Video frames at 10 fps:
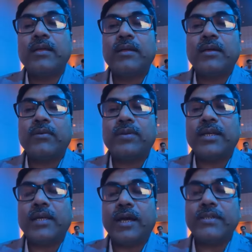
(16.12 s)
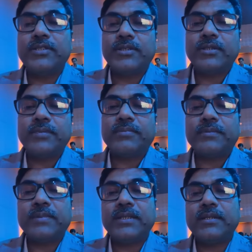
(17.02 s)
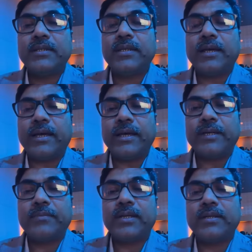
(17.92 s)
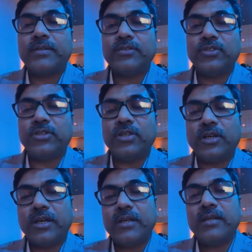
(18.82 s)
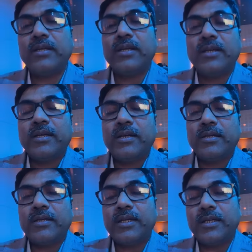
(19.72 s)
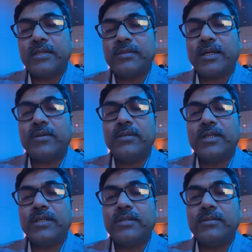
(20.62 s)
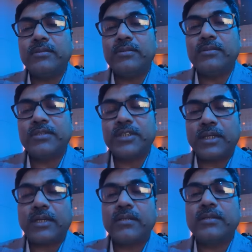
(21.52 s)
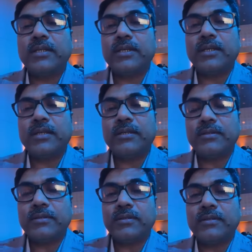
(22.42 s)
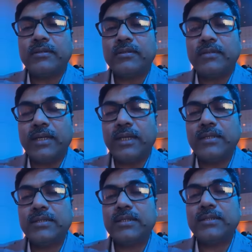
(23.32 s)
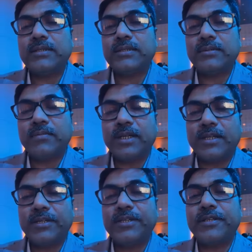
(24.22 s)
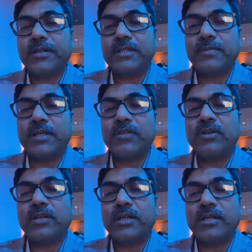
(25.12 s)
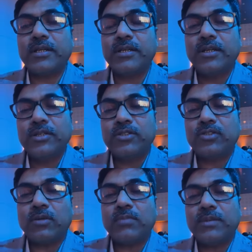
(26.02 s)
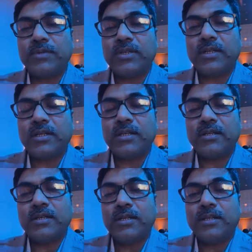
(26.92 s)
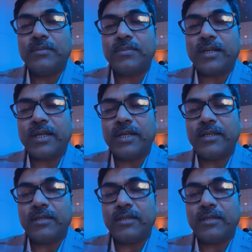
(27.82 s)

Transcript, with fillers: নাও এই আইজিএ নেফ্রোপ্যাথি একবার কারুর যদি হয় তাহলে কিন্তু সেখান থেকে ডায়ালিসিস বা কিডনি ট্রান্সপ্ল্যান্ট দরকারের সম্ভাবনাটা প্রায়